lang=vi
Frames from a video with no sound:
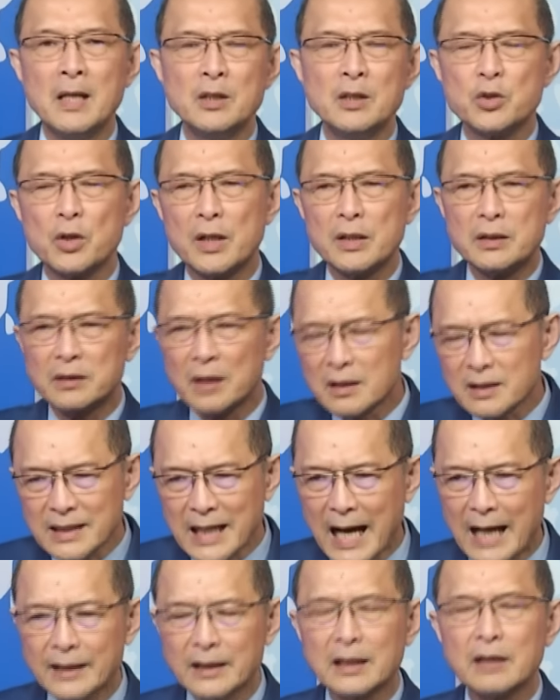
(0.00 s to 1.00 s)
Cho nên tất
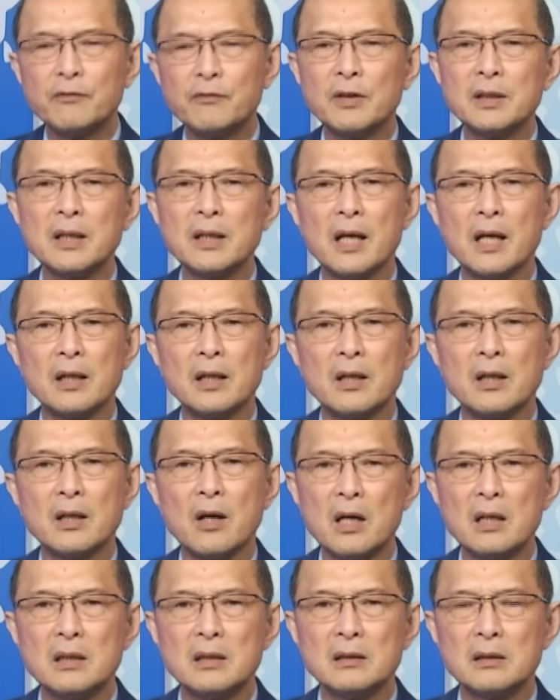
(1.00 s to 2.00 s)
cả những cái vấn đề
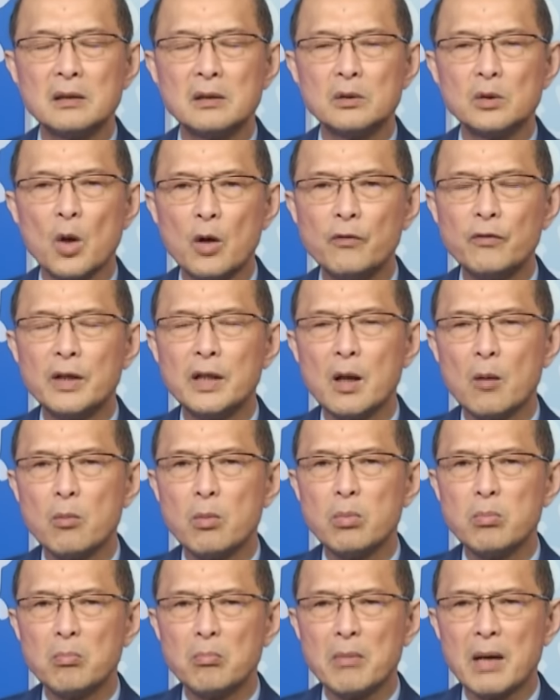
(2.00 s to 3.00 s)
đó đối với
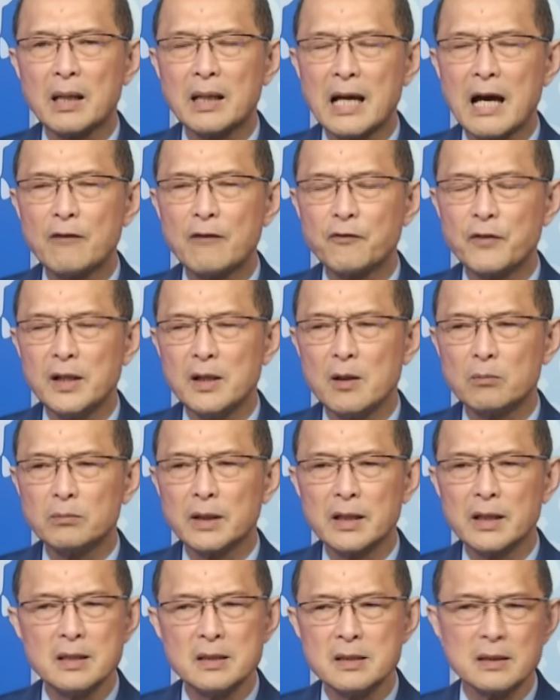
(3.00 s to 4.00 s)
ông McCarthy ông
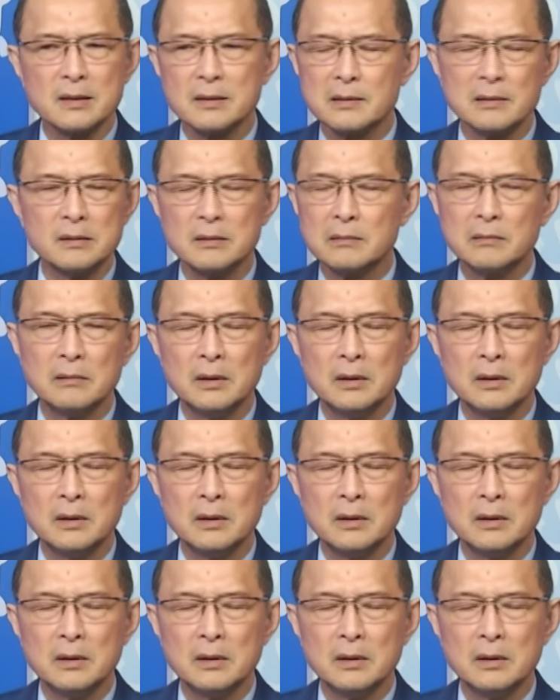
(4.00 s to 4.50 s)
thấy rằng